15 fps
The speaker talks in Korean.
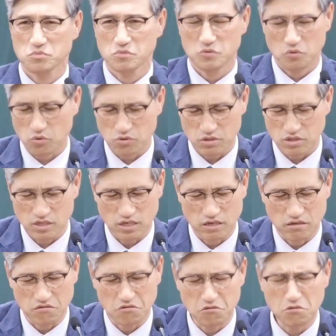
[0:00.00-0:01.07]
옳은 일이
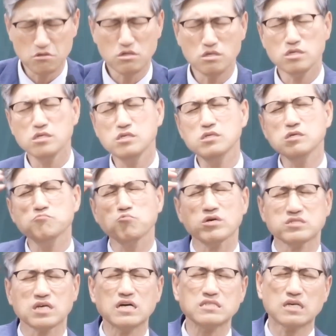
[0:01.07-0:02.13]
아니에요. 이 이념과
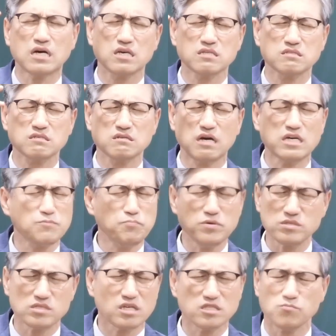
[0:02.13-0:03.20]
사상에서 아직
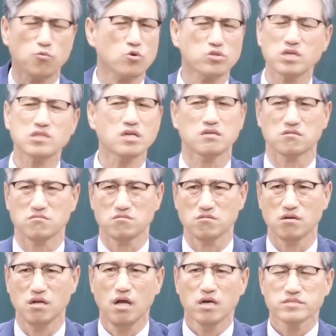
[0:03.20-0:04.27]
벗어나지 못했다는 거예요.
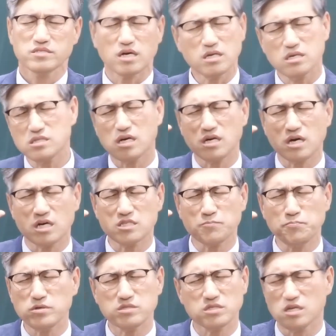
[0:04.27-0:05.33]
자기 생각에서
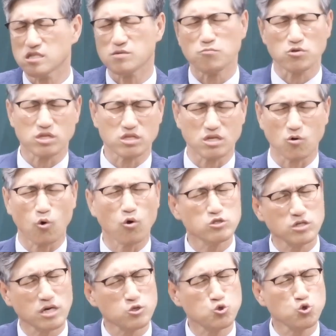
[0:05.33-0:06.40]
벗어나지 못했다는 오늘
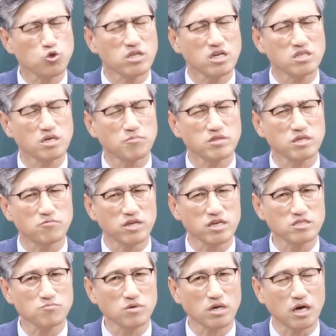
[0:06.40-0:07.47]
제가 주일 날 예배 때
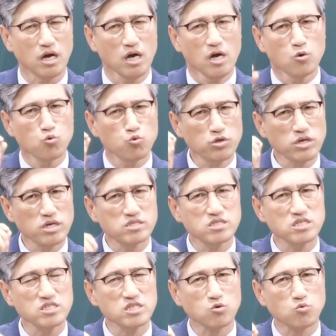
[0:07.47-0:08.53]
뭐랬습니까? 우리의
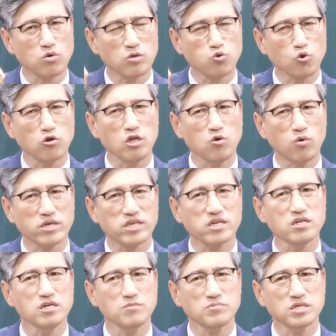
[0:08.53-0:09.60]
지식과 논리와
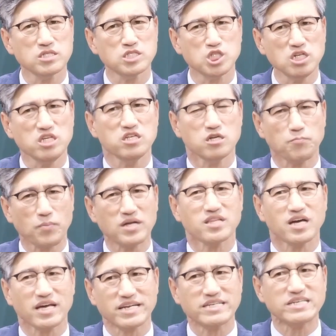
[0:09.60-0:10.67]
경험이 진리를
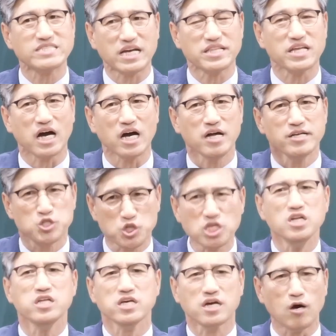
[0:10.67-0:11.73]
판단하는 것이 아니라
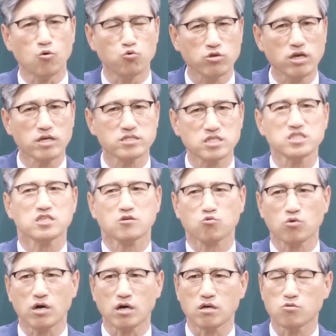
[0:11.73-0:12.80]
진리가 우리의
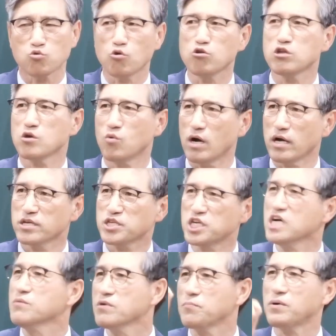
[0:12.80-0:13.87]
지식과 논리와
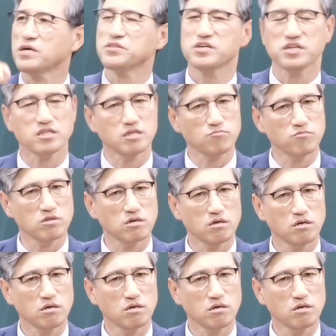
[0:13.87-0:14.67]
경험을 판단해야 됩니다.